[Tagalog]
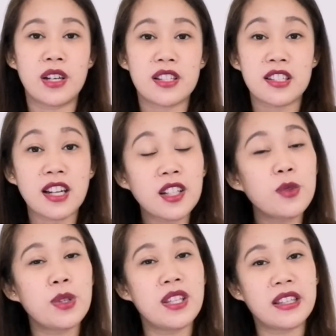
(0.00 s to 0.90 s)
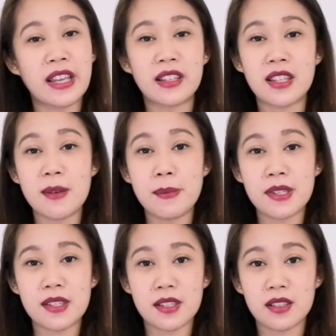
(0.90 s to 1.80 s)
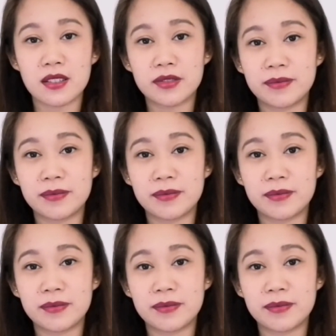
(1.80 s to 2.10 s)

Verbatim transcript: let's start with the 10 tips.